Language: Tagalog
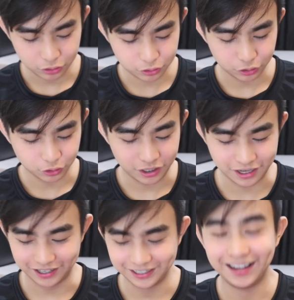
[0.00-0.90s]
gusto nyo
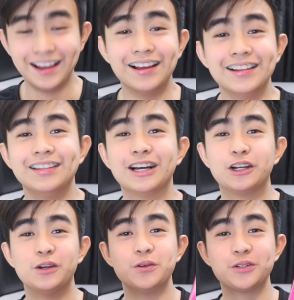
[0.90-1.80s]
ng, ng
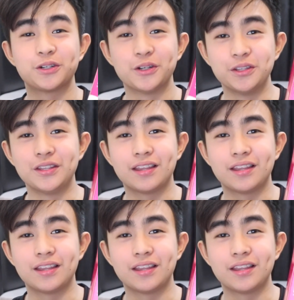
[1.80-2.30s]
lotion.